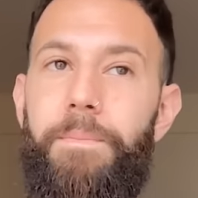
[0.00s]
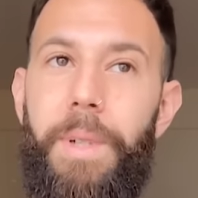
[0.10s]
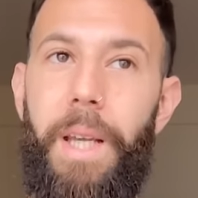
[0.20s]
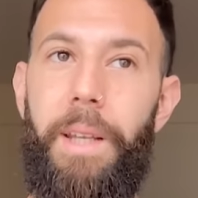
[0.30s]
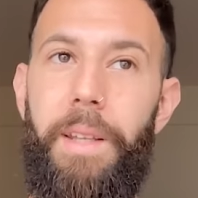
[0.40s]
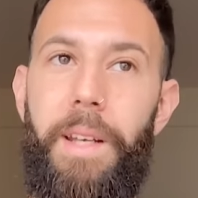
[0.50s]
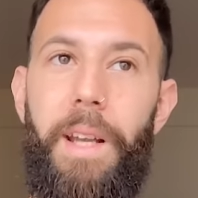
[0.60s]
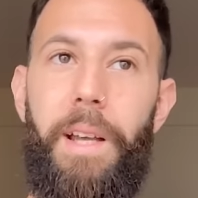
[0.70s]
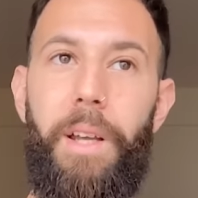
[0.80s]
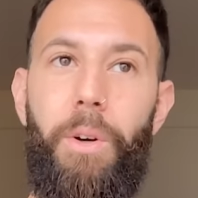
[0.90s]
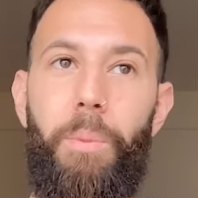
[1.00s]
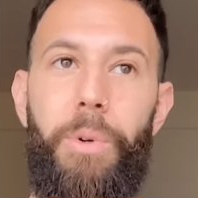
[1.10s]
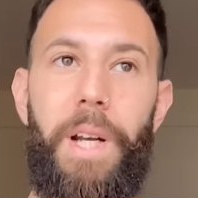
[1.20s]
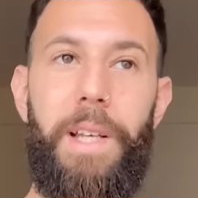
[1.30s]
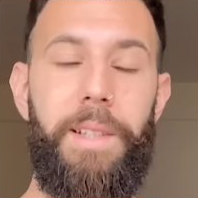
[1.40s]
que diría es
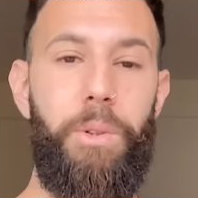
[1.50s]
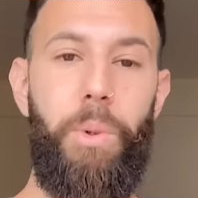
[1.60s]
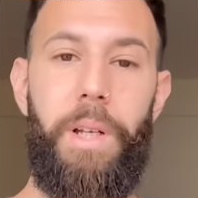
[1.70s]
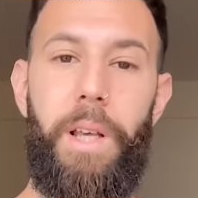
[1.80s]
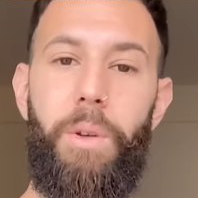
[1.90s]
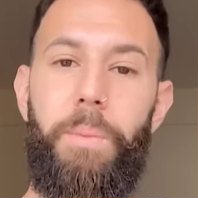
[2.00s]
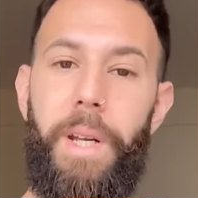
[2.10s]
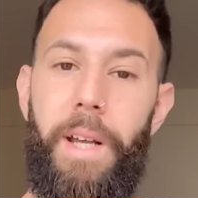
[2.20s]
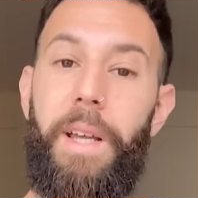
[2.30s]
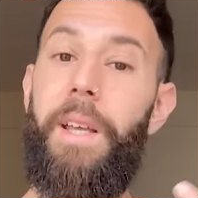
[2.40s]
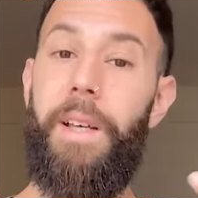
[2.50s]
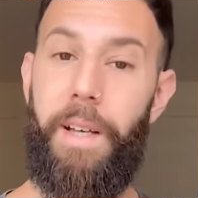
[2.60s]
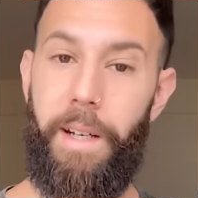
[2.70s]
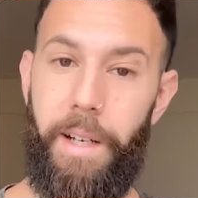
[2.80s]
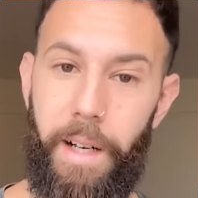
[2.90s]
común a la sexualidad humana en
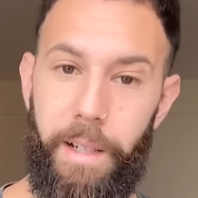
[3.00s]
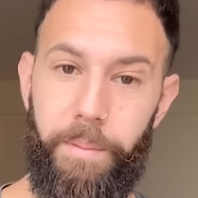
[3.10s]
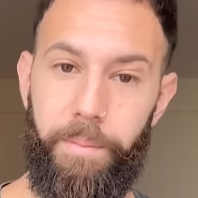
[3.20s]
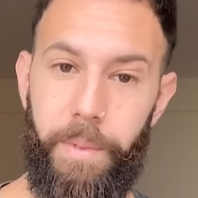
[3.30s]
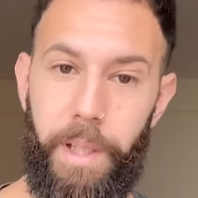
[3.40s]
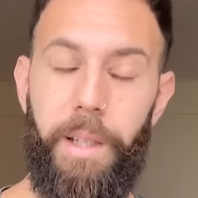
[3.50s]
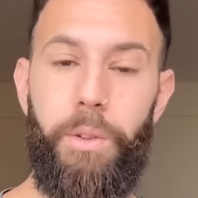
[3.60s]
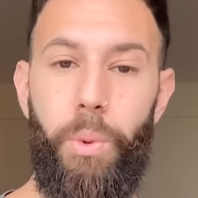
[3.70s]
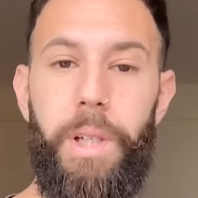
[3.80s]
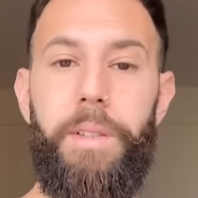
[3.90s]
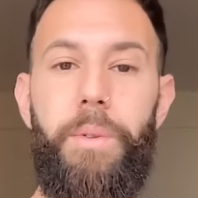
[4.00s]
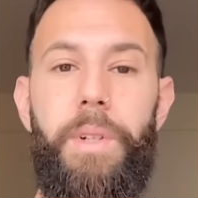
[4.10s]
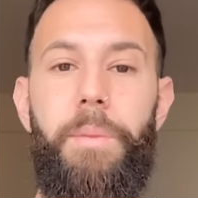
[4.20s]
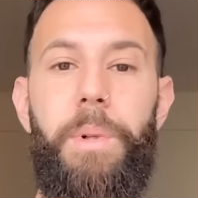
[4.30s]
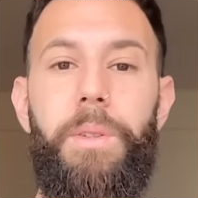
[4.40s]
general y que suele ser
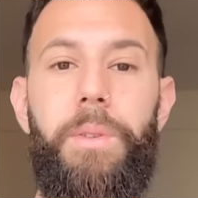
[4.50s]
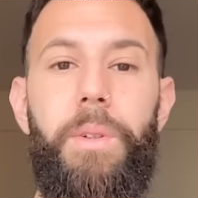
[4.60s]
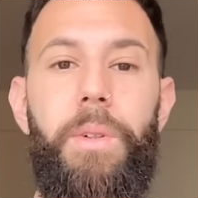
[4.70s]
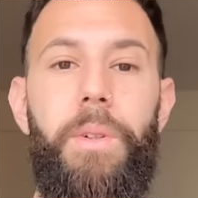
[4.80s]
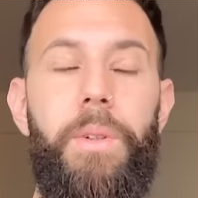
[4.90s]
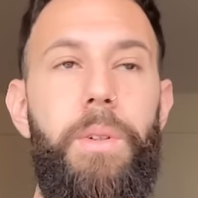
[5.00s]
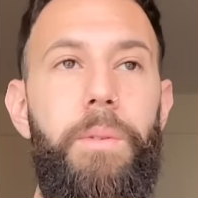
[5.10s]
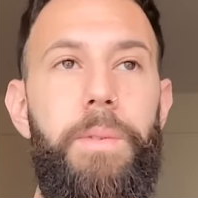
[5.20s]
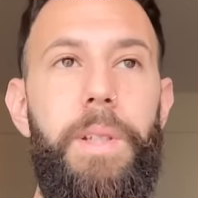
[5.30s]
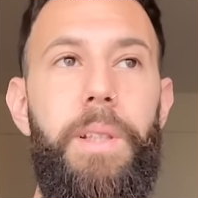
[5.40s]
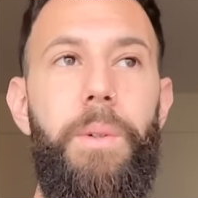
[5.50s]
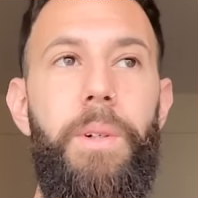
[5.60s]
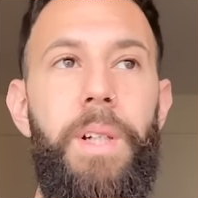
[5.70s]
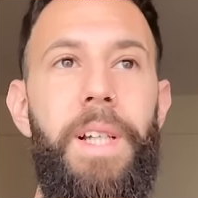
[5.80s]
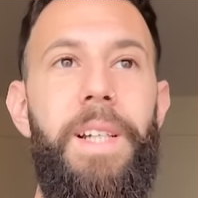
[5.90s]
un aspecto
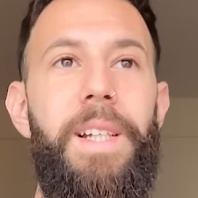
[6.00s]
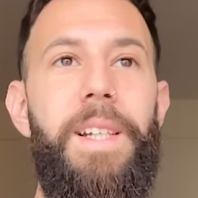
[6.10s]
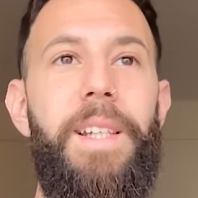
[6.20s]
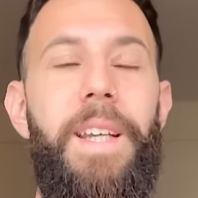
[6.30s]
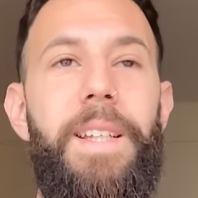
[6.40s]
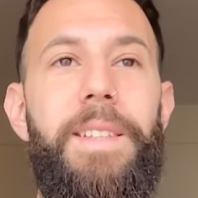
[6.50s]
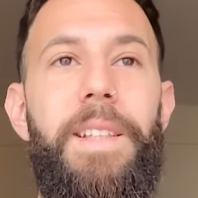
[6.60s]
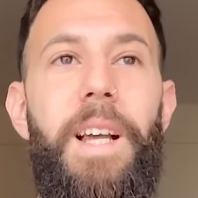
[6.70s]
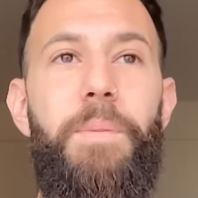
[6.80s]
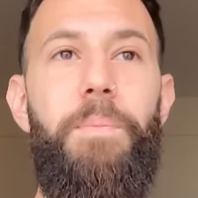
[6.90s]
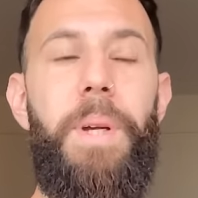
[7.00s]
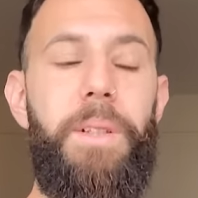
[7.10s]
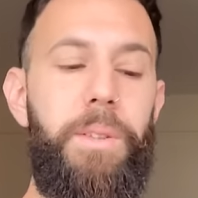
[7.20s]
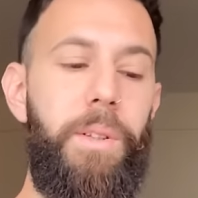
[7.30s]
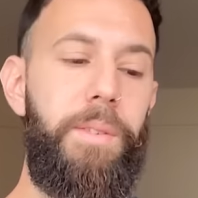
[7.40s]
conflictivo, que es el
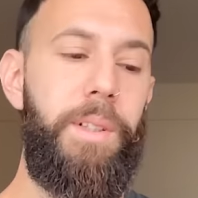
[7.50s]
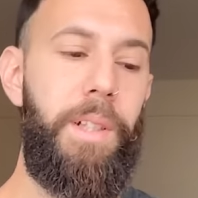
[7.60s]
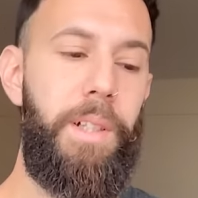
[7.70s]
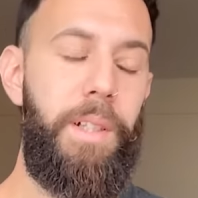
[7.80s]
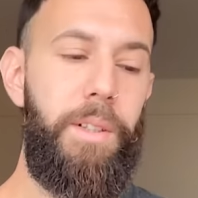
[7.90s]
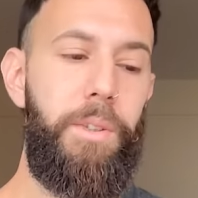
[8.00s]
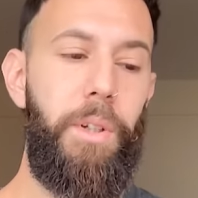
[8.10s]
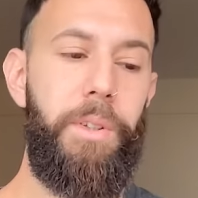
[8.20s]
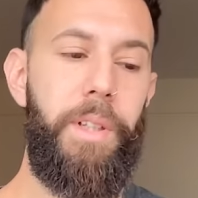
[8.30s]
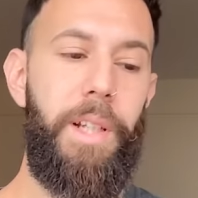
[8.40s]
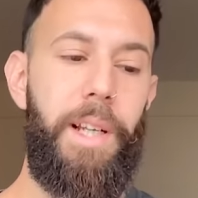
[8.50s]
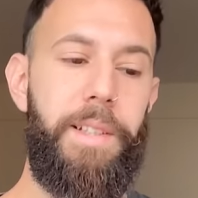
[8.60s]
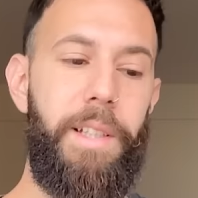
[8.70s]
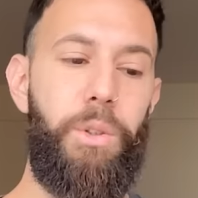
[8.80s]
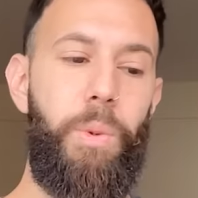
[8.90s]
aspecto donde la
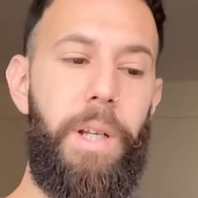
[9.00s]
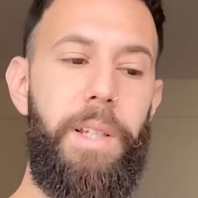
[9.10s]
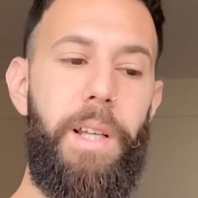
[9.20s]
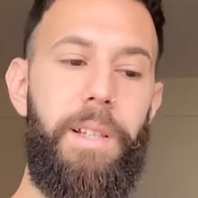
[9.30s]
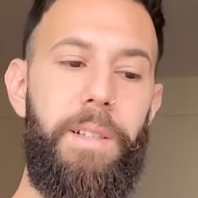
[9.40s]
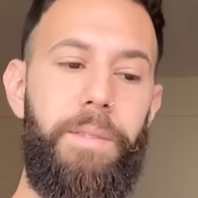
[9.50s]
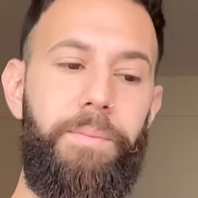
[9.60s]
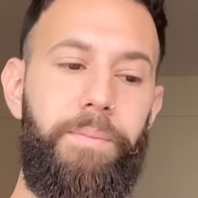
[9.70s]
sexualidad